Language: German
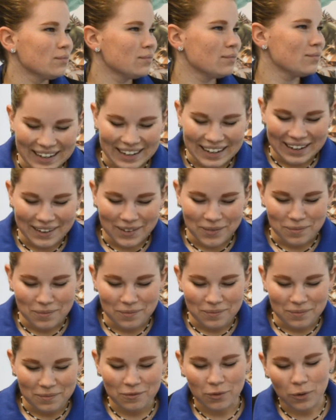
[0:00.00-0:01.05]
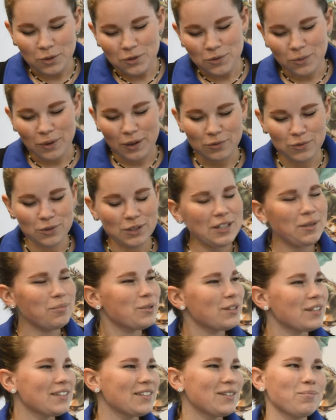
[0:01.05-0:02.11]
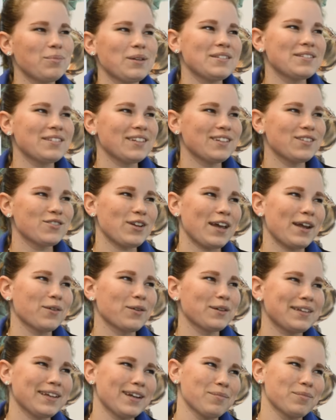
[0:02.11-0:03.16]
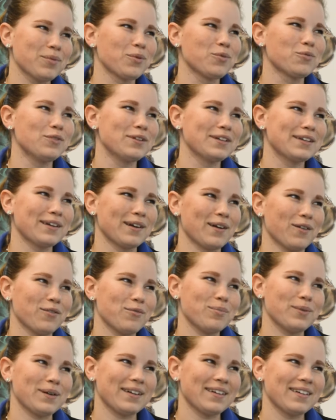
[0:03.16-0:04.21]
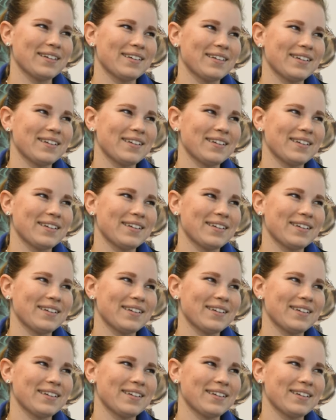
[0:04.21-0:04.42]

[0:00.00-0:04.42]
Ähm, was war für dich bis jetzt die beste Entscheidung in deiner beruflichen Laufbahn?